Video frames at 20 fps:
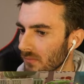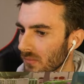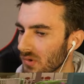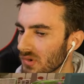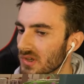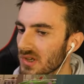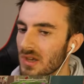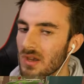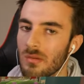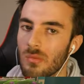
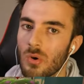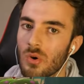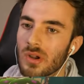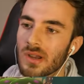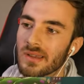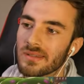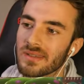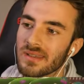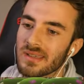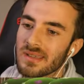Ok, bon,
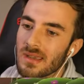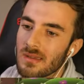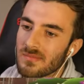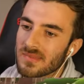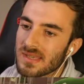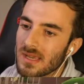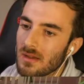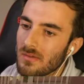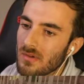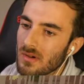quatrième,
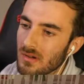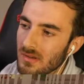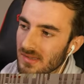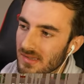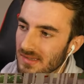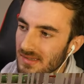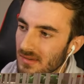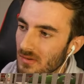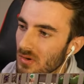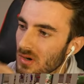ça va,
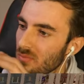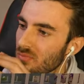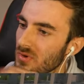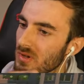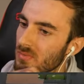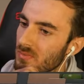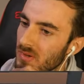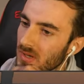ça aurait pu être